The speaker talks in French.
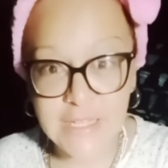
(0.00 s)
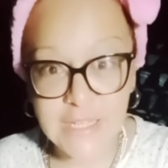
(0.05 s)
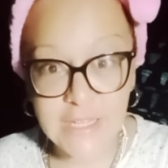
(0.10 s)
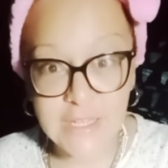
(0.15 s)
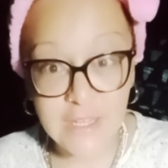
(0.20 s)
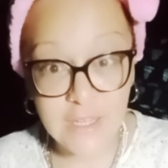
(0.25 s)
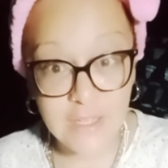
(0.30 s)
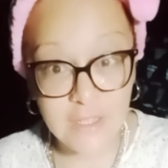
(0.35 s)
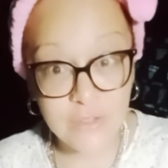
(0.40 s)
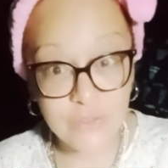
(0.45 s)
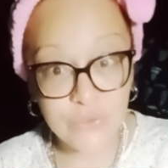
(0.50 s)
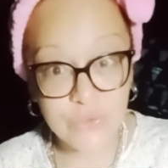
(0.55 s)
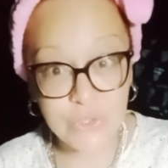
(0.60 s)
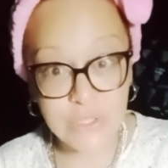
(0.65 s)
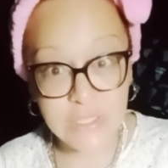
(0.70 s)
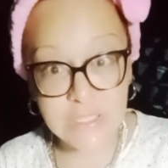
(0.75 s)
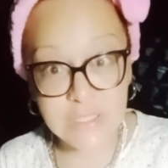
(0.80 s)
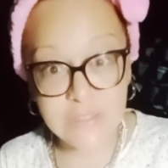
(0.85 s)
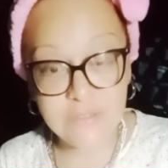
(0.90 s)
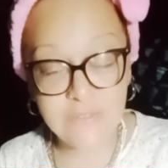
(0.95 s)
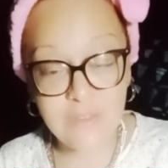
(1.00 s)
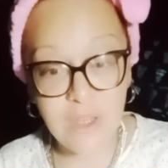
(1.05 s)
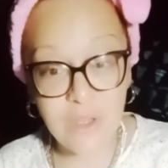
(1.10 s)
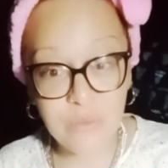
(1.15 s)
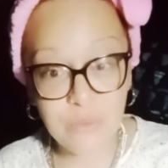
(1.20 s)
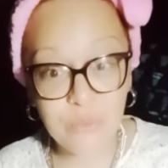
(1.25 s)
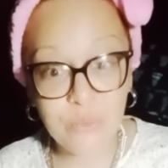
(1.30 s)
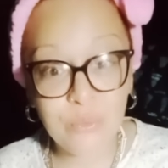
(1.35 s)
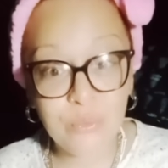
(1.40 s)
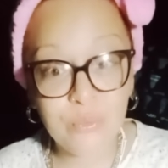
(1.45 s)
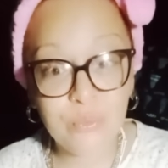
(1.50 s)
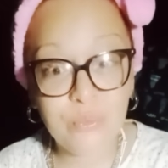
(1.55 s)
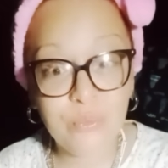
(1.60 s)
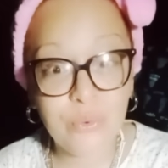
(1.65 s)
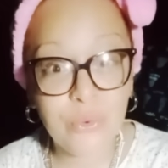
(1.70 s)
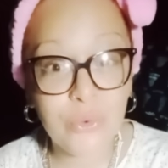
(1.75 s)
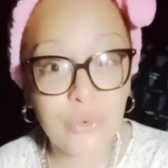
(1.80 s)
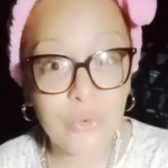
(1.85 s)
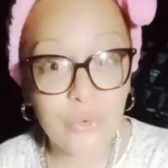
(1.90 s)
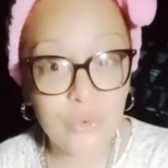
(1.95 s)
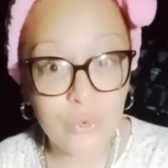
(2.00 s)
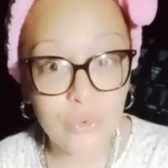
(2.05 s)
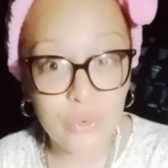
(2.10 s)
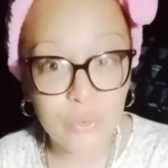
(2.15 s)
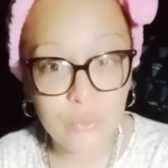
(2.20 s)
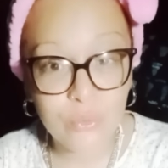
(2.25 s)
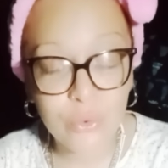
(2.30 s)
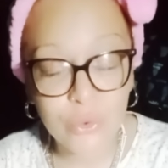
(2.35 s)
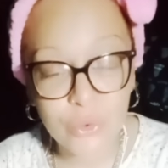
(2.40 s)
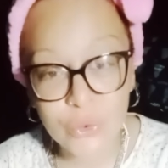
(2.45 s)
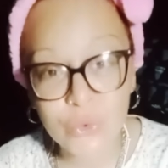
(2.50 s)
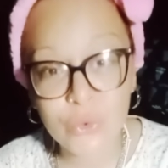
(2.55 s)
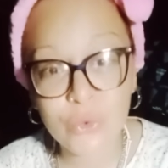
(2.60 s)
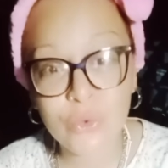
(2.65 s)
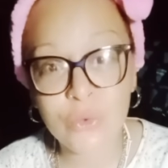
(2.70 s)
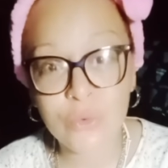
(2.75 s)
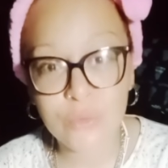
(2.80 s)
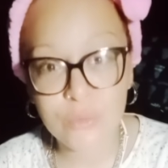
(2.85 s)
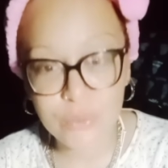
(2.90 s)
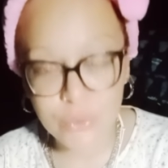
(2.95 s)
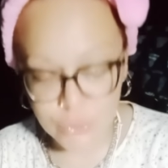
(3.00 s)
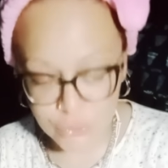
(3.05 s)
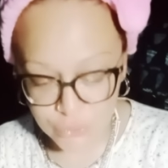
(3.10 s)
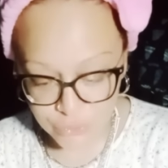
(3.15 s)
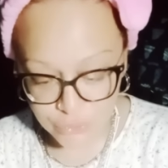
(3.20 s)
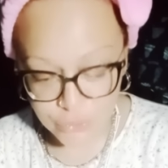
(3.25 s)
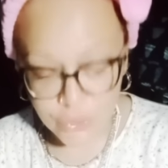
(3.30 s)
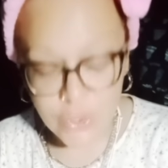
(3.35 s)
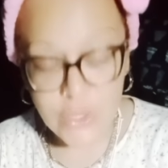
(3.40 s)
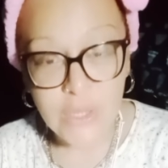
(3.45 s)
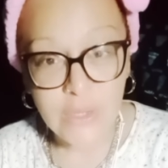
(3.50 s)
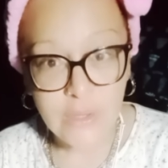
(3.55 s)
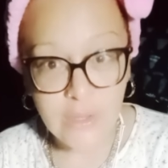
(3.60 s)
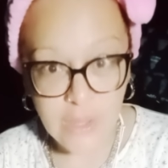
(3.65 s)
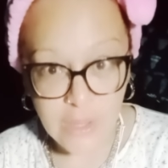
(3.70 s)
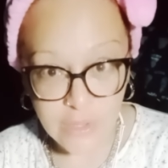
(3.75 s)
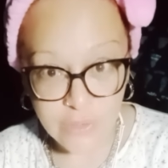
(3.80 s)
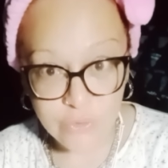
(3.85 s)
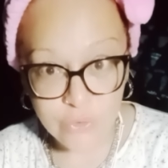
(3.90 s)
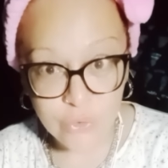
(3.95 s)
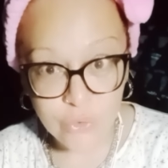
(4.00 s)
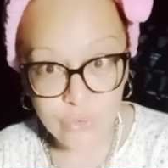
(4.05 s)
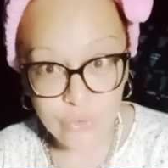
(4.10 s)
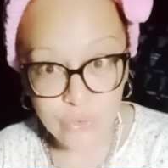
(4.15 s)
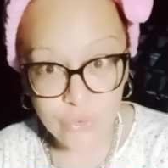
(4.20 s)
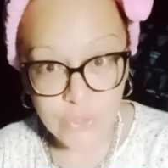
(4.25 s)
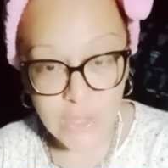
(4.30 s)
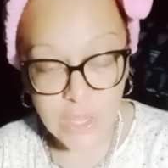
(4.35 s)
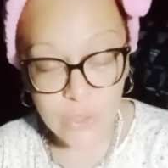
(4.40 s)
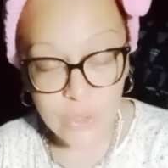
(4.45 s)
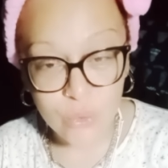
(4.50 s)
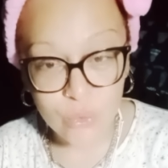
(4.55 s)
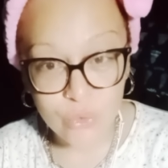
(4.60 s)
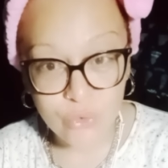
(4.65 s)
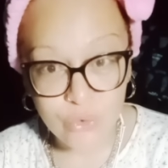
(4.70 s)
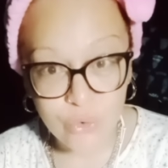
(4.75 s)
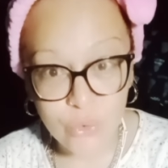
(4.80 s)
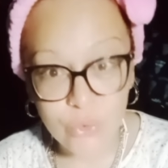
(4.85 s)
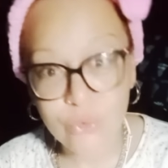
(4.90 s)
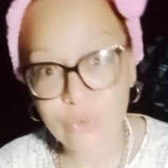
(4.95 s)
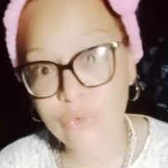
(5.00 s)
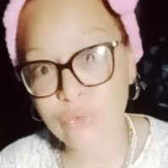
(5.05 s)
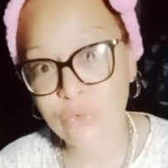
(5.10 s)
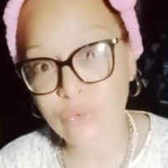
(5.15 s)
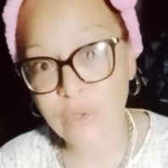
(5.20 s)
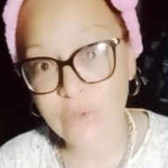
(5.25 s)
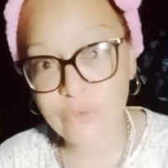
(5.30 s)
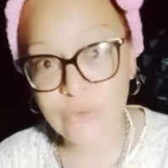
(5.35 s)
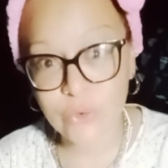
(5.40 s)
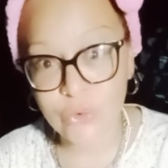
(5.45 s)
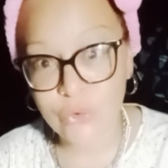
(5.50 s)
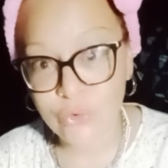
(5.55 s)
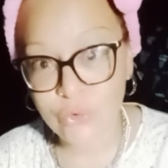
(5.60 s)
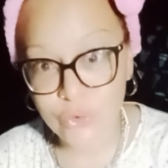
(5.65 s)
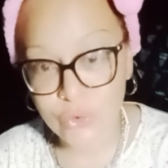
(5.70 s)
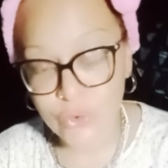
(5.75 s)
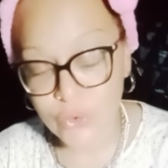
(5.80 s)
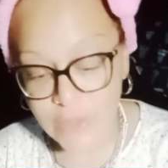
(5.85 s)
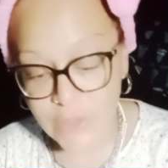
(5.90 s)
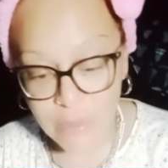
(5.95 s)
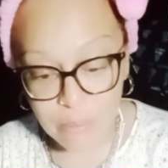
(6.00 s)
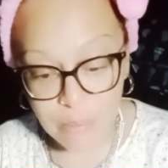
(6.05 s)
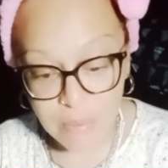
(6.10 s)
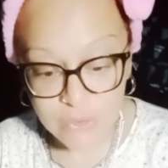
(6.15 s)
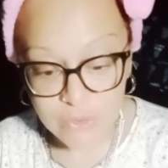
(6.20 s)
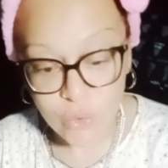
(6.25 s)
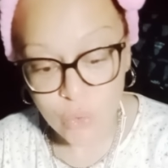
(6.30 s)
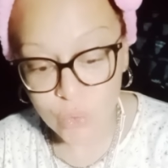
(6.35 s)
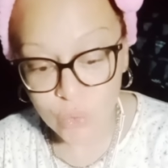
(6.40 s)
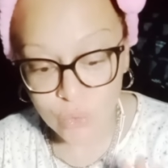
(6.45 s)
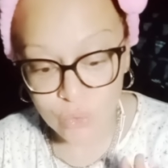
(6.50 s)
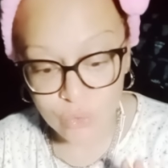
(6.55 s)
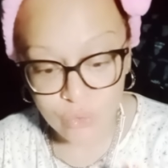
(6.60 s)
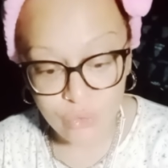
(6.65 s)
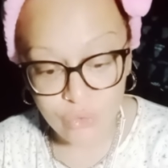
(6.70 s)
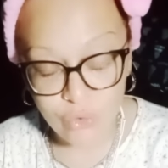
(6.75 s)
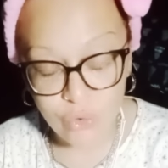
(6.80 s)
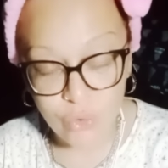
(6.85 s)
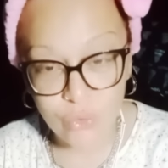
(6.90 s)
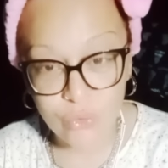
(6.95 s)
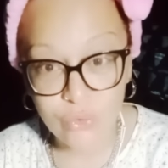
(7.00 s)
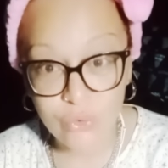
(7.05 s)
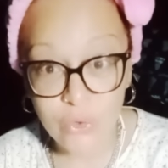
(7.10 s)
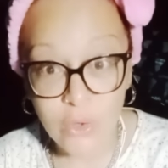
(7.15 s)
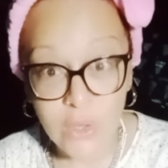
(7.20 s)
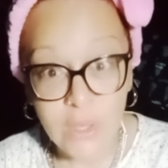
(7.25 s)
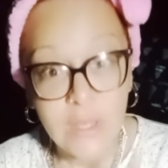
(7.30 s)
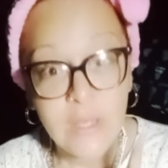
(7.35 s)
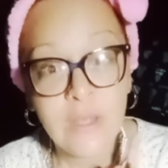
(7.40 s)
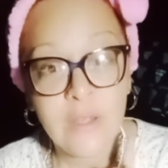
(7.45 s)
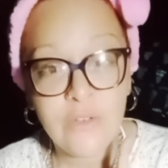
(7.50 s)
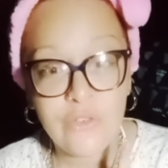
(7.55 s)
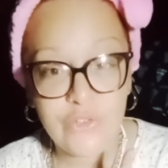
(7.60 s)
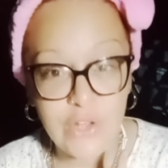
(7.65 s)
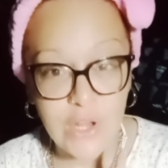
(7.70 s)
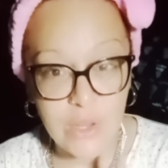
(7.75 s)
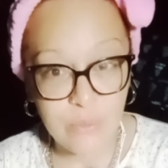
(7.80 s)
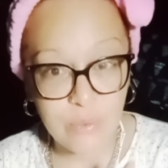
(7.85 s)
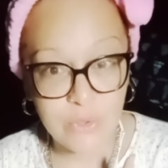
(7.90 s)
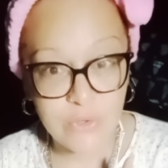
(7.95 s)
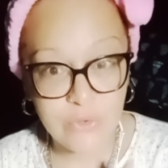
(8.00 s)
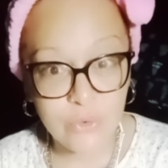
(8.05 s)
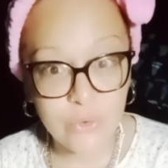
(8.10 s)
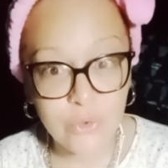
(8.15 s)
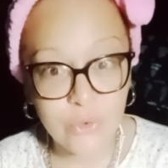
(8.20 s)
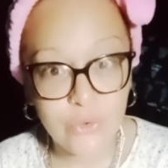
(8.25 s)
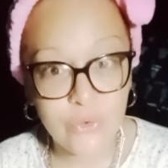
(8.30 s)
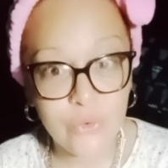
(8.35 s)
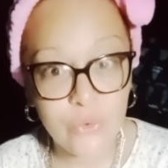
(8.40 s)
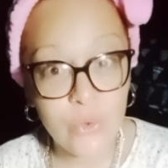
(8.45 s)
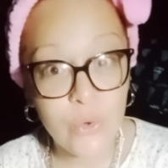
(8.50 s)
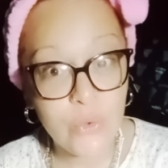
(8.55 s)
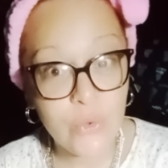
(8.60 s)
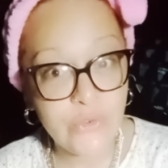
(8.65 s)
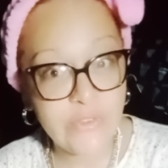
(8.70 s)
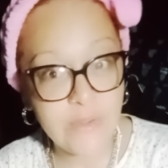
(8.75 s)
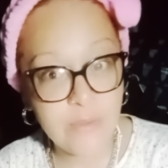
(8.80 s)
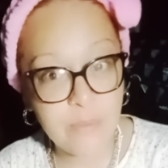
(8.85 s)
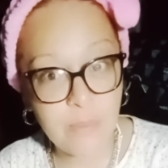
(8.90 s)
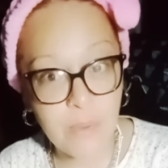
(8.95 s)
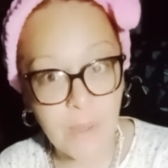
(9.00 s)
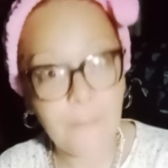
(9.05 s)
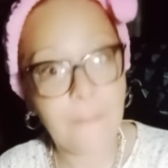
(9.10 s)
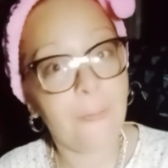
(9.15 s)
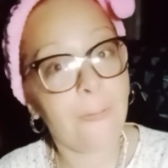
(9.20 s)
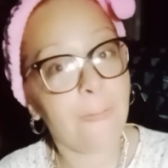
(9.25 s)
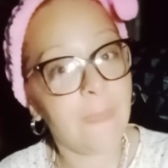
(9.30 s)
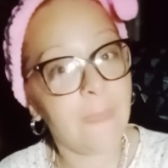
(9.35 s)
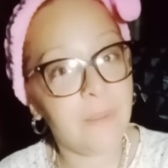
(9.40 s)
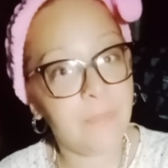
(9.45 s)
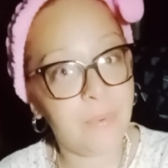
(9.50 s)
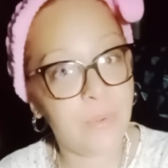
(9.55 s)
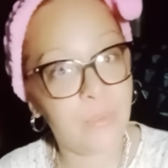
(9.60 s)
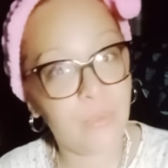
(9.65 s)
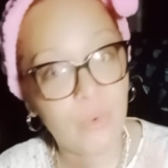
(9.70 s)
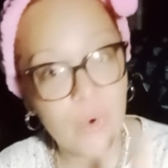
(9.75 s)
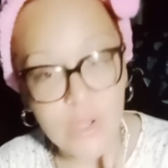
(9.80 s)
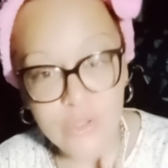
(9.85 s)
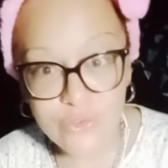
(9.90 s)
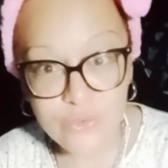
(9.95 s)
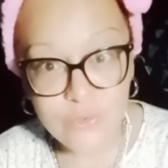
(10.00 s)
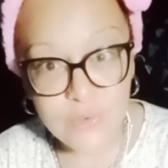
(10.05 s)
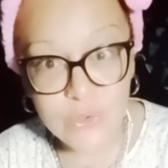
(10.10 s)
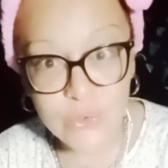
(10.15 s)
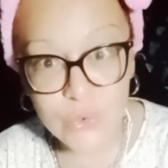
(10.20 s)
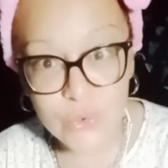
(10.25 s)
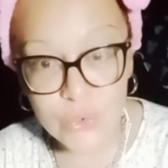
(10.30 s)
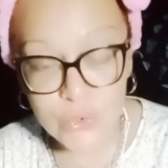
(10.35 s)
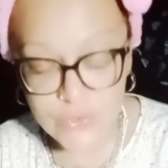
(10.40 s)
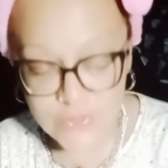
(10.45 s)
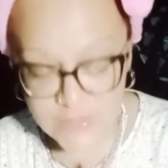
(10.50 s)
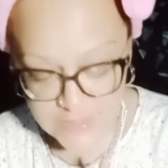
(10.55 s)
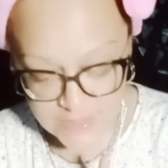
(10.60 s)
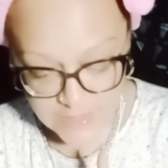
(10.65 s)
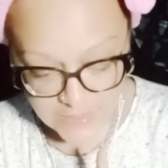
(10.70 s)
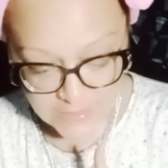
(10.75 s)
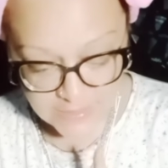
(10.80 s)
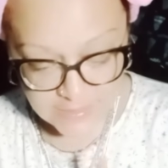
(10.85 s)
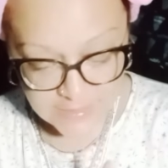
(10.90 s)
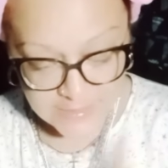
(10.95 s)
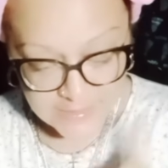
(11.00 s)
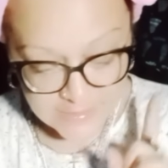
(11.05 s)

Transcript: quelqu'un qui t'aime beaucoup, beaucoup, beaucoup. Est-ce que tu en as conscience ou est-ce que tu n'en as pas trop conscience J'ai l'impression que tu ne le sais pas. Eh bien moi, je vais te le dire.